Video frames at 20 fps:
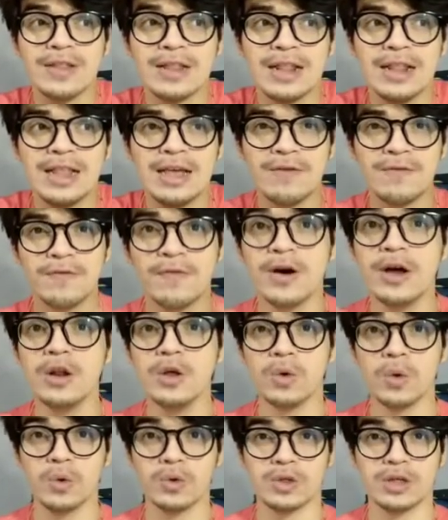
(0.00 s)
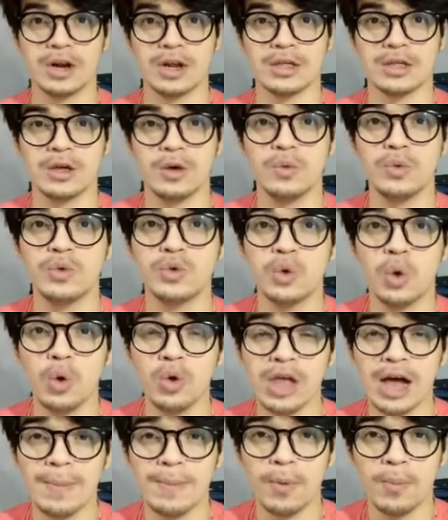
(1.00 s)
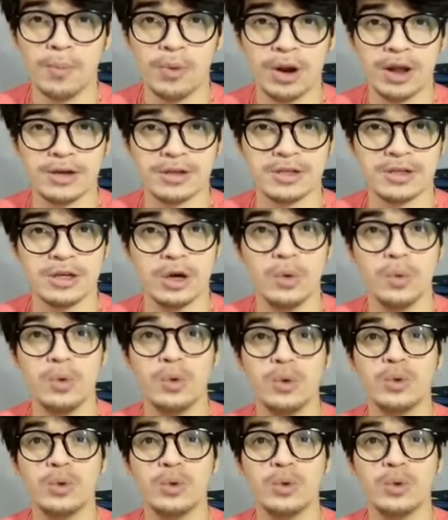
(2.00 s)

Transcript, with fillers: levando em consideração toda a população